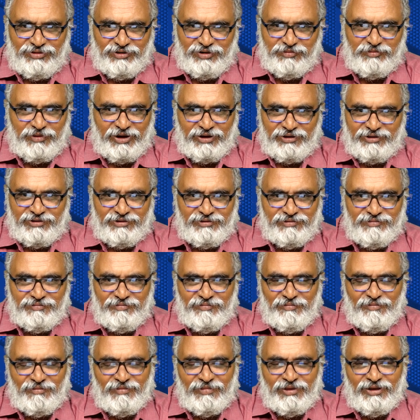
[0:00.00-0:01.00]
సినిమాకి
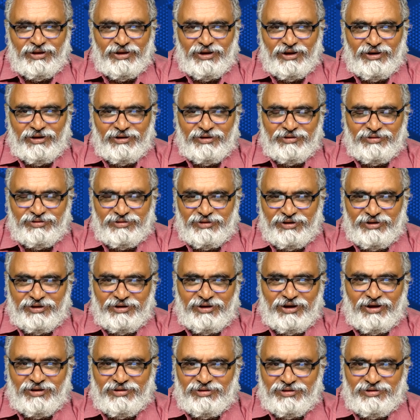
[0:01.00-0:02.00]
అలాగే
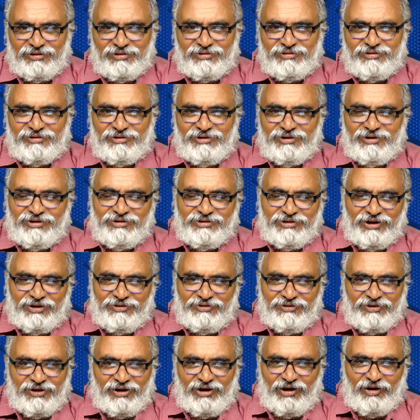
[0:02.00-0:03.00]
శ్రీకాంత్
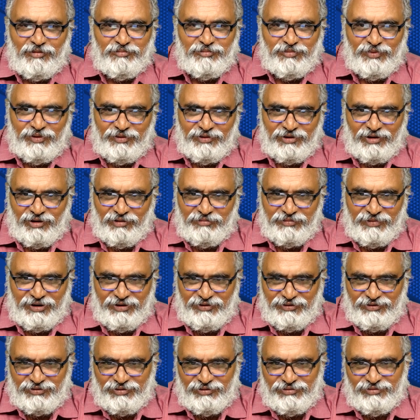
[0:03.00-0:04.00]
ఇంద్రజ కాంబి
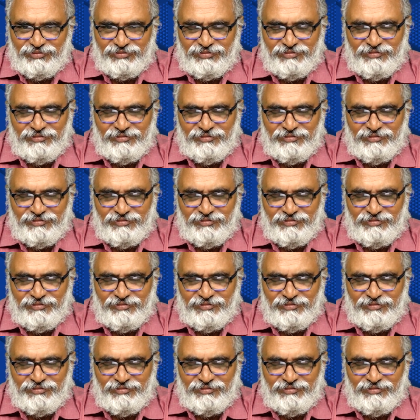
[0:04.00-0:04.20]
కాంబినేషన్